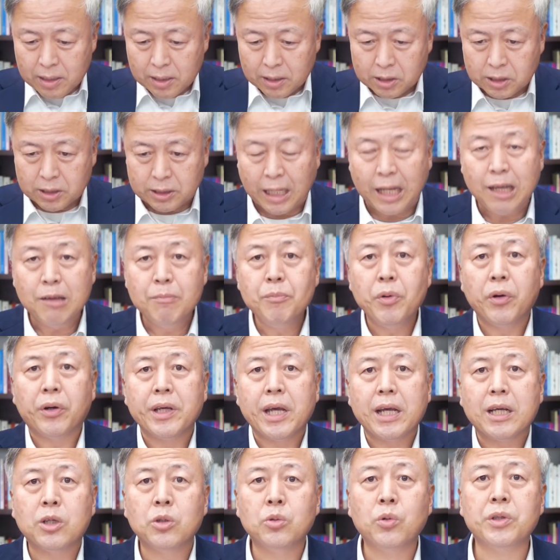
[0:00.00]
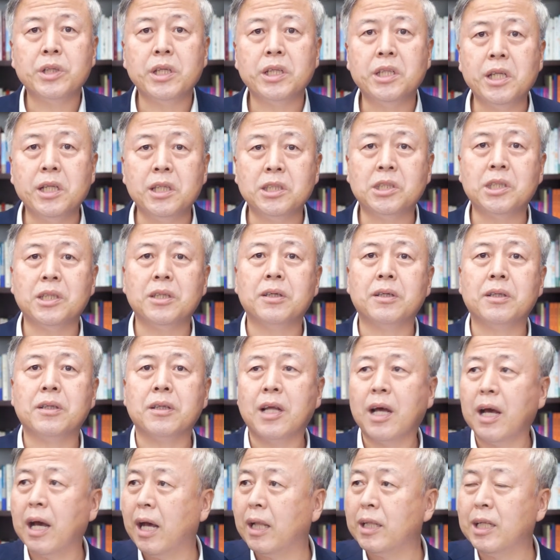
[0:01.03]
생명의 근원이 되시는
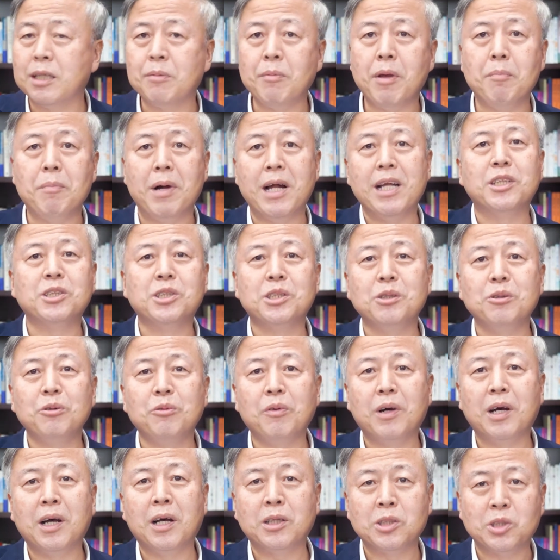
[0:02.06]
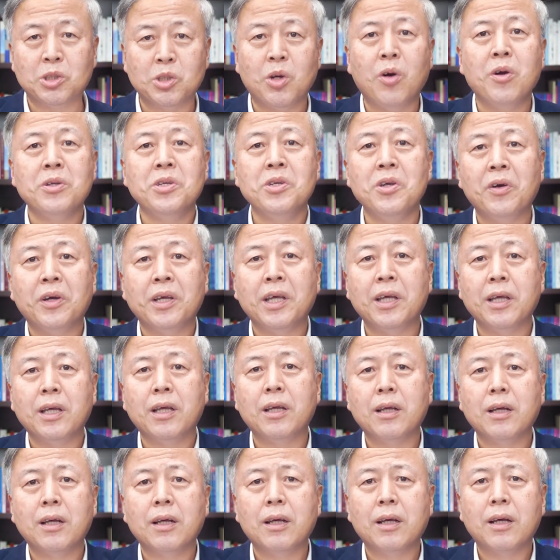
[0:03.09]
하나님의 말씀과 성령이
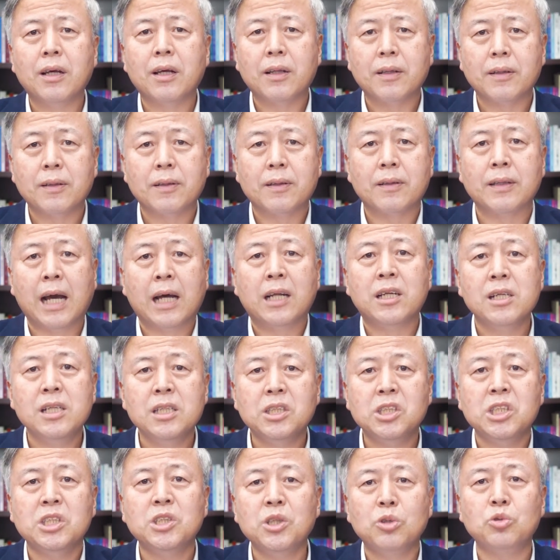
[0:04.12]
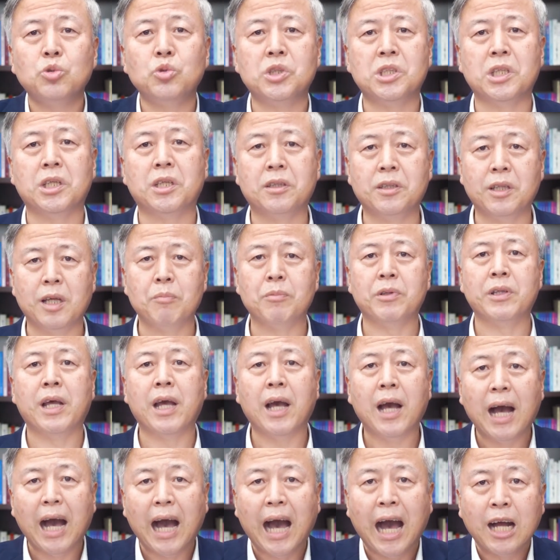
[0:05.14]
나를 지켜주시기 때문에,
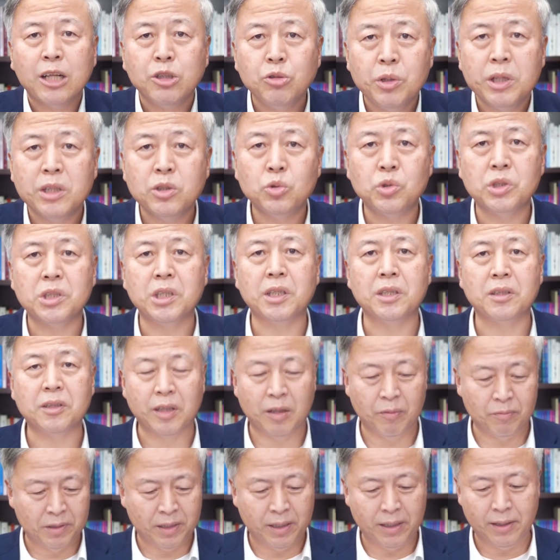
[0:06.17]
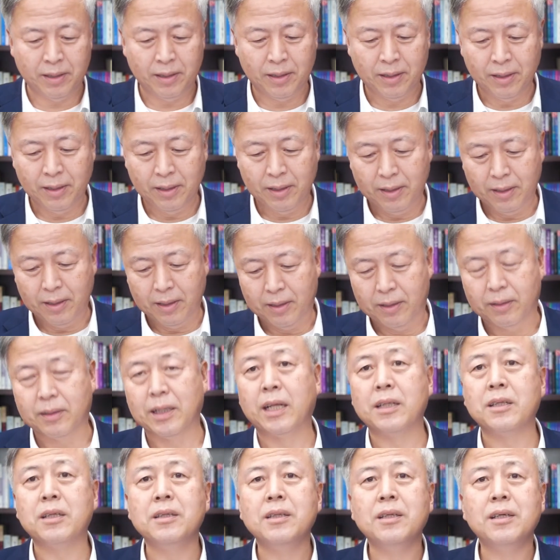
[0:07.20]
안위해 주시기 때문에
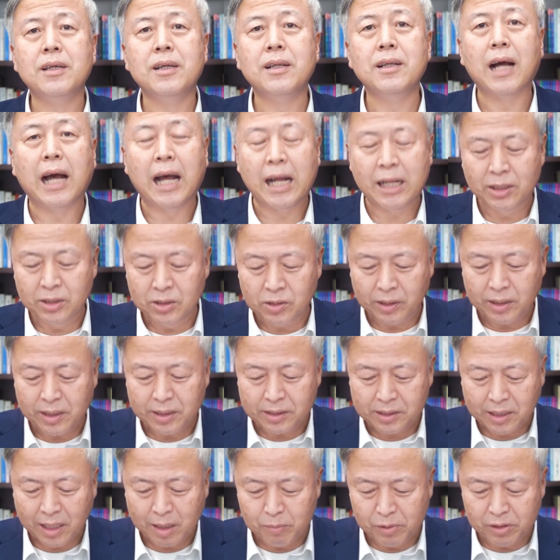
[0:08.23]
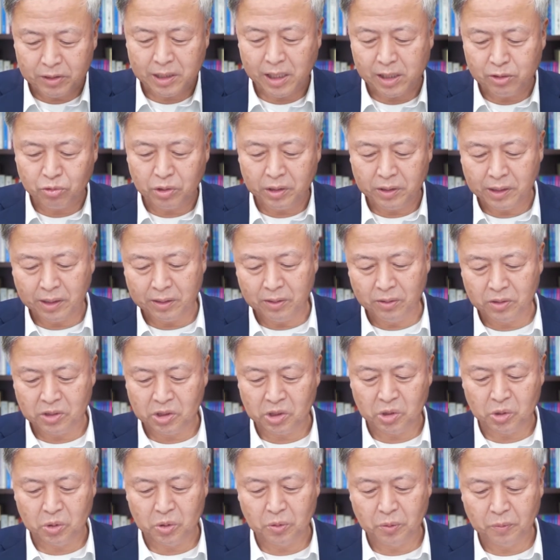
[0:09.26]
나는 늘 안전한 삶을 살 수 있다는
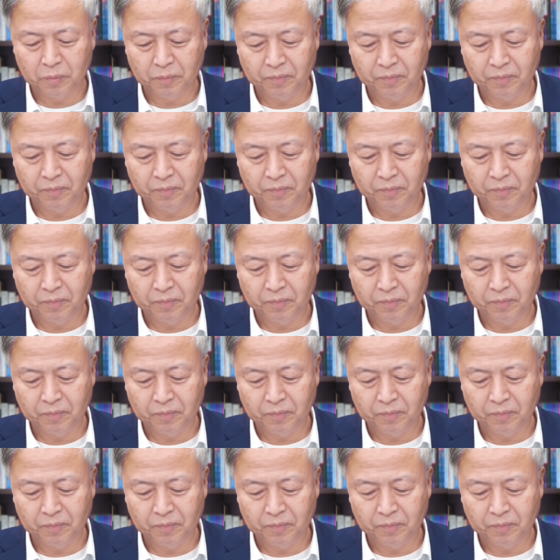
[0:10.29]
것이죠.